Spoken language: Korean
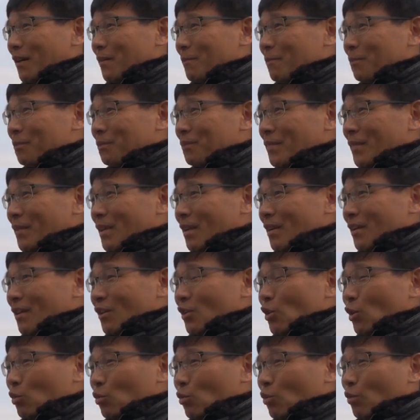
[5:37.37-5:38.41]
네.
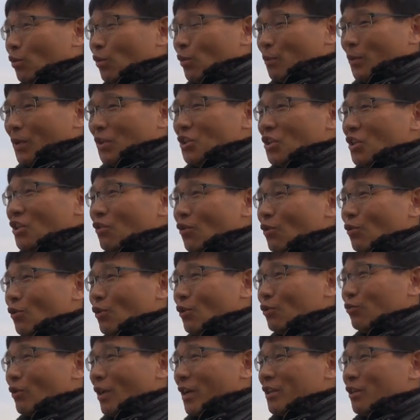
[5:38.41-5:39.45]
그것도 며칠 오는
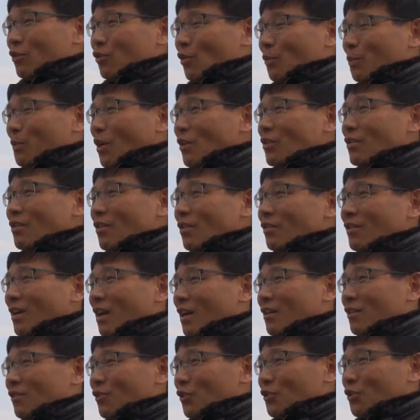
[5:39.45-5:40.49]
것도 아니고 몇
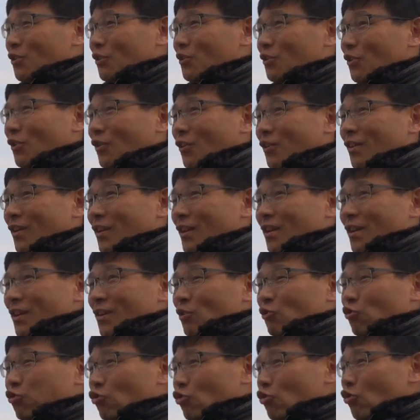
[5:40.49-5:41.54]
년간을 거쳐서
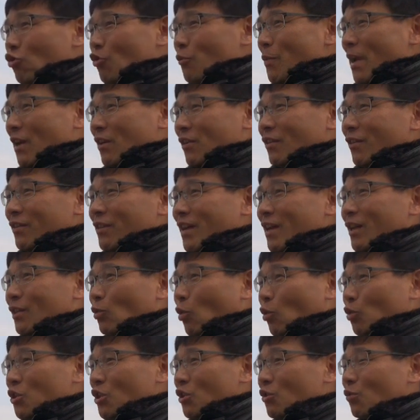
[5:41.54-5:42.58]
수백 건의
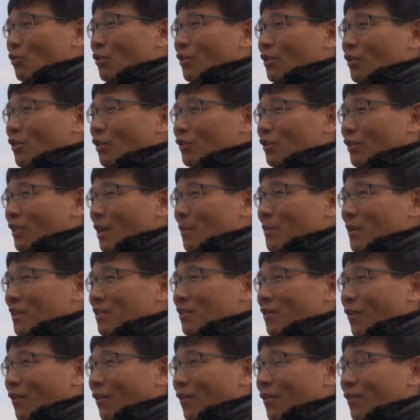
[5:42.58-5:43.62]
녹취록을
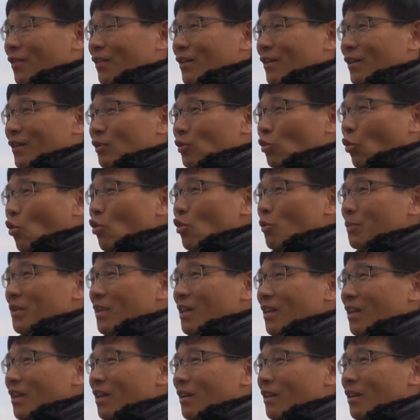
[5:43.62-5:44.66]
걷어내면서
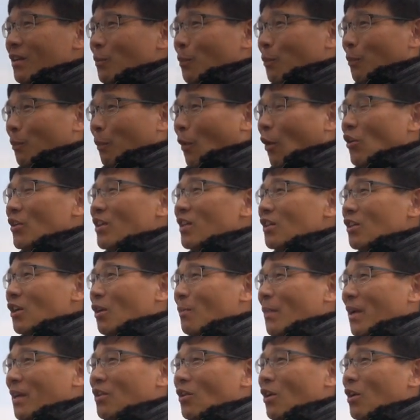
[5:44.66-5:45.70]
녹음기 버린
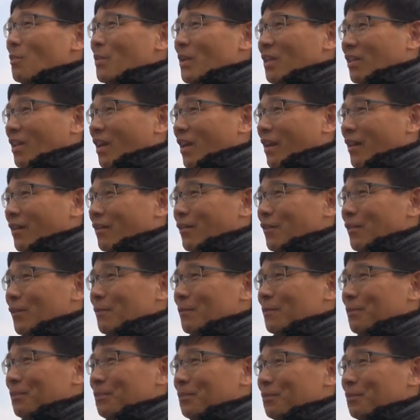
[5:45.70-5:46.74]
것만 열밑대예요.